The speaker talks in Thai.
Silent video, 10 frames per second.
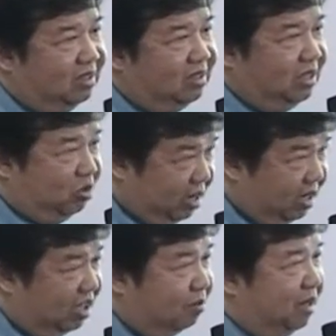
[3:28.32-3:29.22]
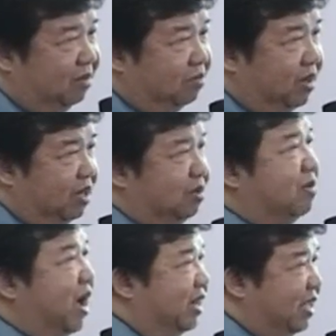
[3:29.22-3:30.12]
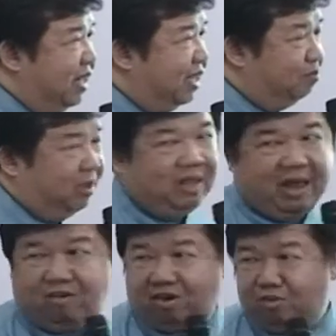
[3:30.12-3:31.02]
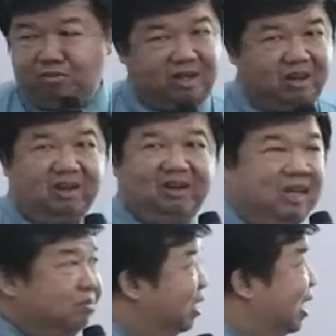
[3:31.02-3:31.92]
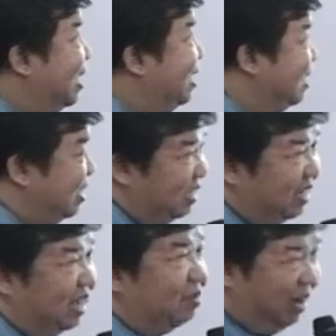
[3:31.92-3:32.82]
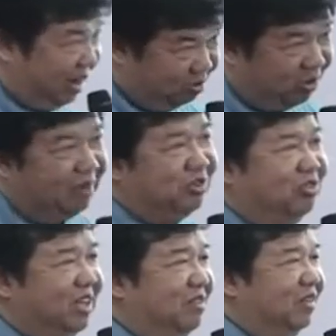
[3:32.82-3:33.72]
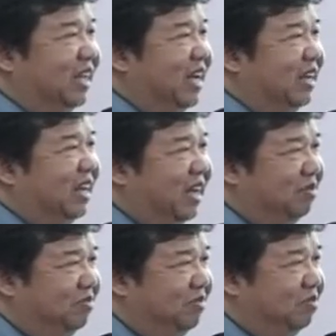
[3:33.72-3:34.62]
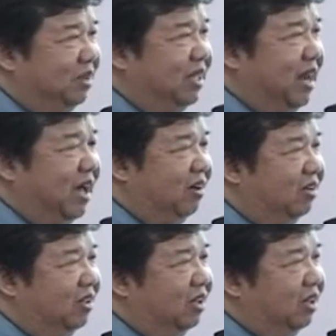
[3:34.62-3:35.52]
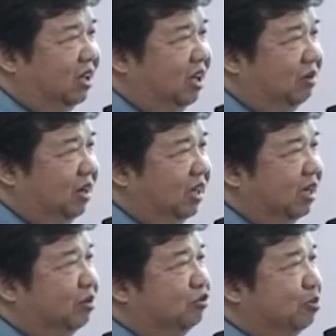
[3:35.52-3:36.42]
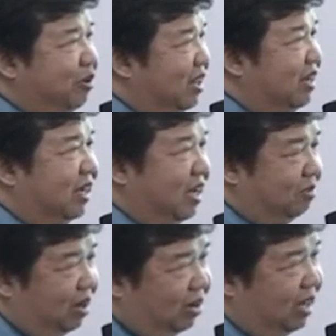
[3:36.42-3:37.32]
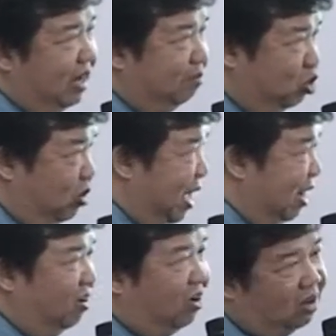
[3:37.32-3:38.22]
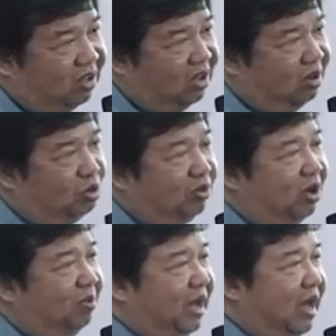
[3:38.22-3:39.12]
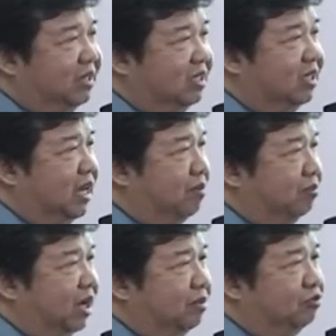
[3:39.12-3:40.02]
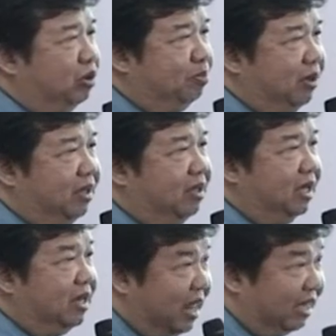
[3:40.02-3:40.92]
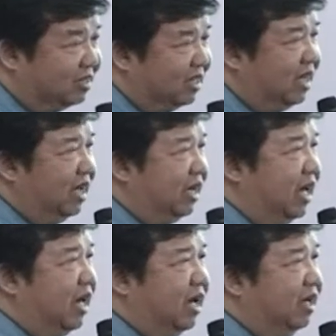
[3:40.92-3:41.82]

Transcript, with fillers: จริงๆวันนี้ก็เป็นเป็นนิมิตหมายดีนะครับปีที่แล้วเราก็มีเรื่องกรีนเหมือนกันนะครับก็ได้รับความสนใจเหมือนกันนะครับปีที่แล้วก็เป็นเรื่องคาร์บอนฟุตพริ้นท์นะครับเราก็ได้นำตัวอย่างของผู้ประกอบการที่นำคาร์บอนฟุตพริ้นท์อินเด็กซ์นะค่า